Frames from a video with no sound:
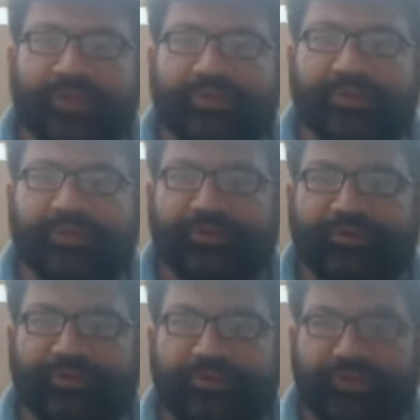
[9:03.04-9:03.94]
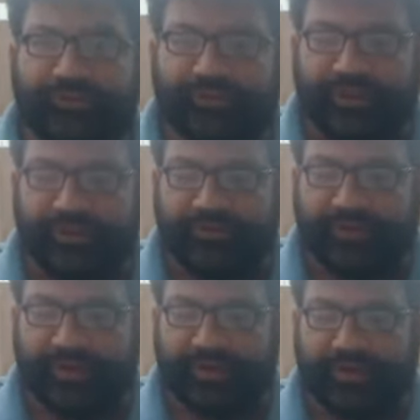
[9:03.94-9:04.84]
एग्जामिनेशन इन चीफ का
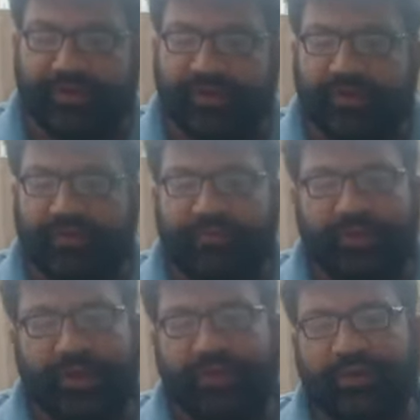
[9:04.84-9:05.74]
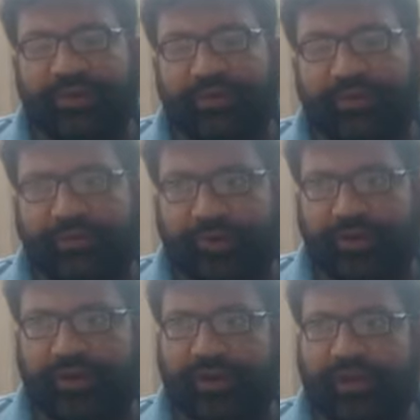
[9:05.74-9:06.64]
हिस्सा है तो देन इट
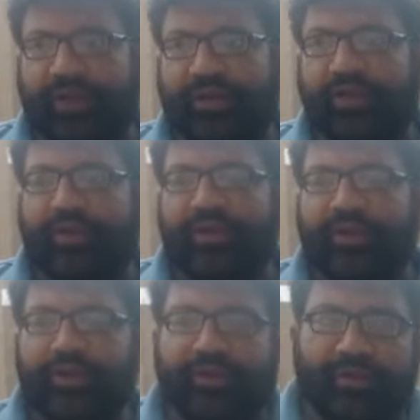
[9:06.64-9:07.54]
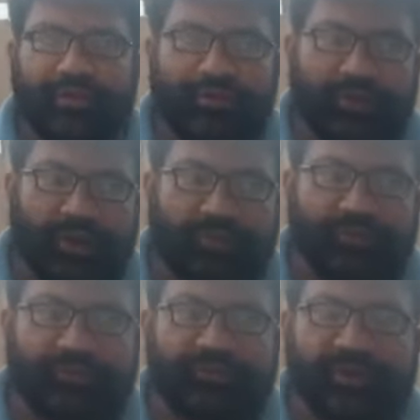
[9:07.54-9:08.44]
मीन के
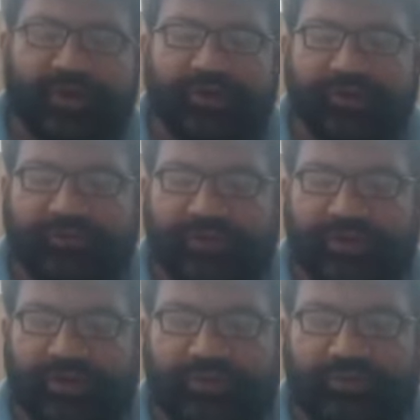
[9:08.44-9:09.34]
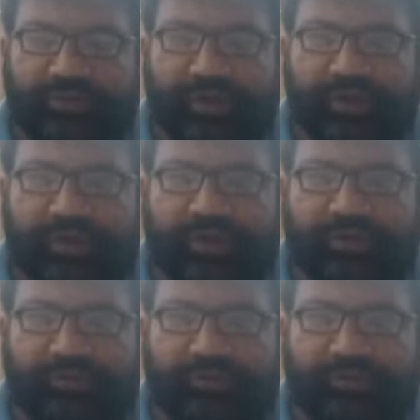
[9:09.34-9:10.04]
अपोजिट पार्टी जो है उसने इस